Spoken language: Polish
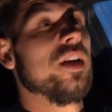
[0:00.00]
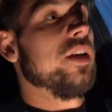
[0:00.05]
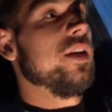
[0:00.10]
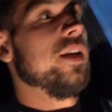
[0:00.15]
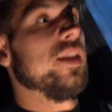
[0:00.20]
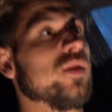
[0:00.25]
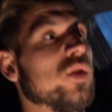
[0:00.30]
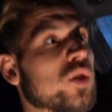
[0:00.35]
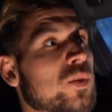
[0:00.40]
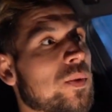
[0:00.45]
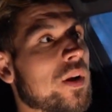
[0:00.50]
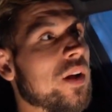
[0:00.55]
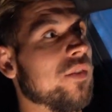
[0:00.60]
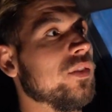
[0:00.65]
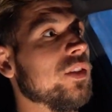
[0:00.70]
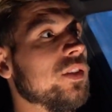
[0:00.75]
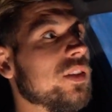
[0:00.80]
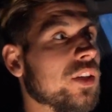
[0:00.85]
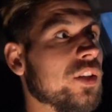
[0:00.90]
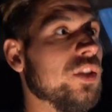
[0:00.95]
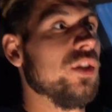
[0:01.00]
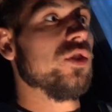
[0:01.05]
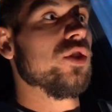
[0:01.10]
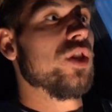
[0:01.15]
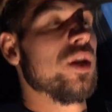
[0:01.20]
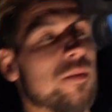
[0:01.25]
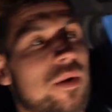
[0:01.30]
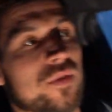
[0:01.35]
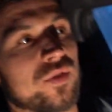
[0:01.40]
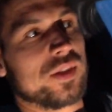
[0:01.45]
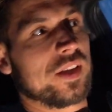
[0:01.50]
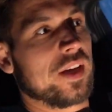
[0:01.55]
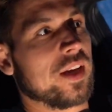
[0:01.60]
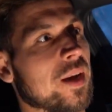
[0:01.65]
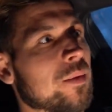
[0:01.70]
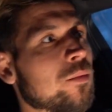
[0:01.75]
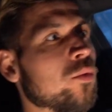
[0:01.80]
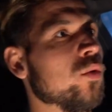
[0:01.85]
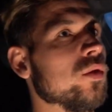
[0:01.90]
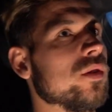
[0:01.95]
jest on sprawny technicznie, ma wszystkie
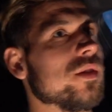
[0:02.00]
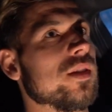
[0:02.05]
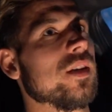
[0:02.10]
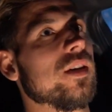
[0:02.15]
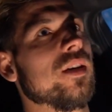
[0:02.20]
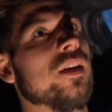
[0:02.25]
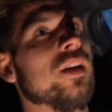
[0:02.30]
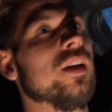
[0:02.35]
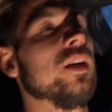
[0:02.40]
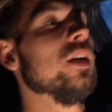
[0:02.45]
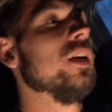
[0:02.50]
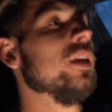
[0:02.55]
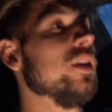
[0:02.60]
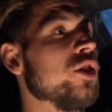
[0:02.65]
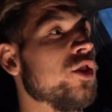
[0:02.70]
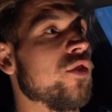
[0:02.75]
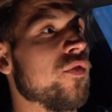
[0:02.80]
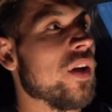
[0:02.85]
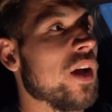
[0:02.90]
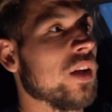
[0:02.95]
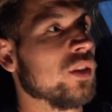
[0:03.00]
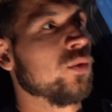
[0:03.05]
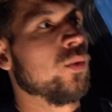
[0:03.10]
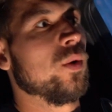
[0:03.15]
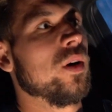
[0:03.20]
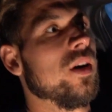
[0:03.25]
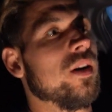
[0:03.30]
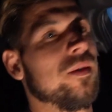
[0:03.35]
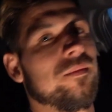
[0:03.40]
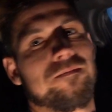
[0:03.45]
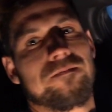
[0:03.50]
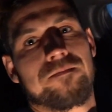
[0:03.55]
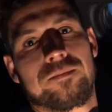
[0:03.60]
hamulce, światła,